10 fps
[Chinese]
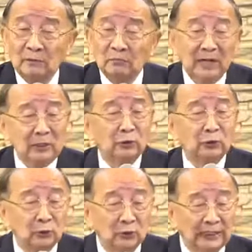没有
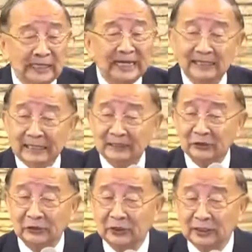处理内在的
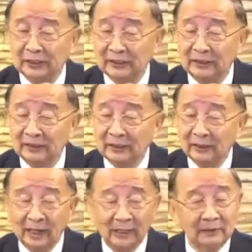事情，
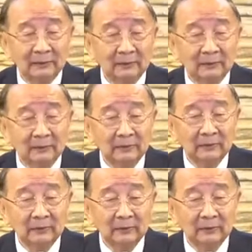哎，
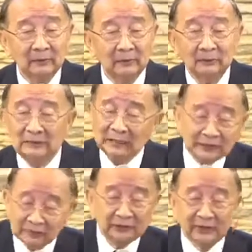那些
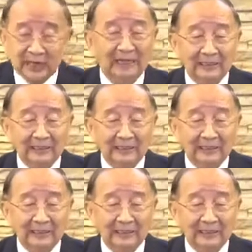事情还